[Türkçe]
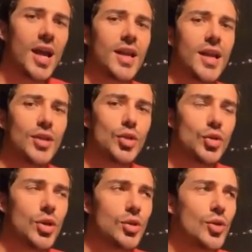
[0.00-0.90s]
Ah,
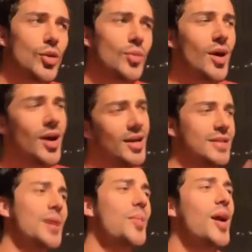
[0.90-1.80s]
izlerken de şöyle
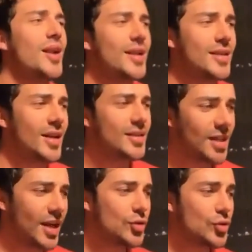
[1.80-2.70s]
diyorum. Ah
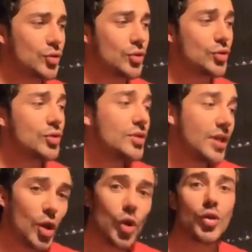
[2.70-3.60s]
Cemal kadar taş
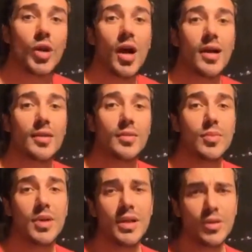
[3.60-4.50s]
düşsün. Kilo da
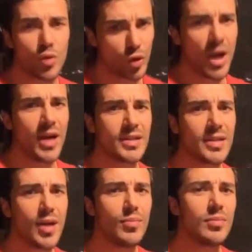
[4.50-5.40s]
aldım biraz.
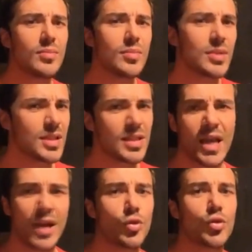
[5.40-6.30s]
Düşersem
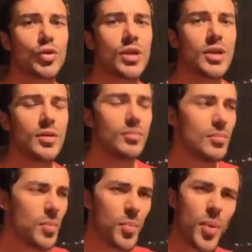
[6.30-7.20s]
sert
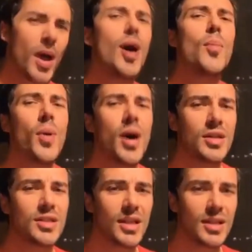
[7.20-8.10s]
düşerim.
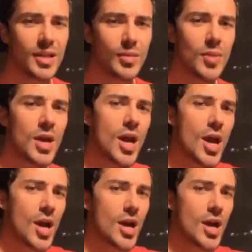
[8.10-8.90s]
Paramparça ederim